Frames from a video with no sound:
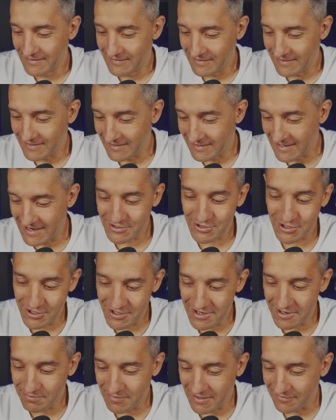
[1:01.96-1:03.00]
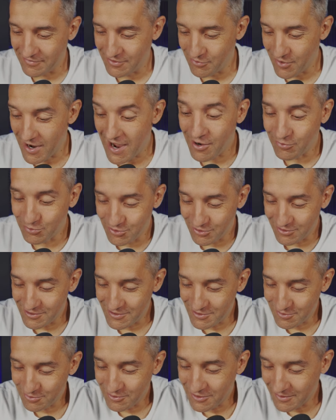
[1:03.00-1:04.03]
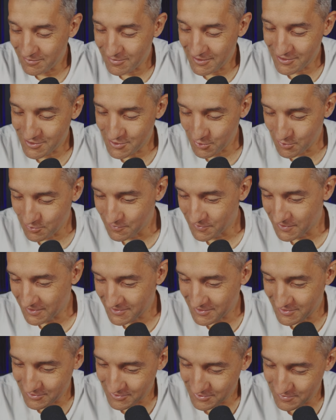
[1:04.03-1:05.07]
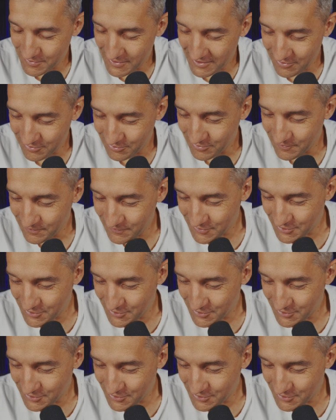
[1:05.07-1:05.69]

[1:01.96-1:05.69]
E, raczej nie Paweł, autor listu do Hebrajczyków, tak z rozbiegu.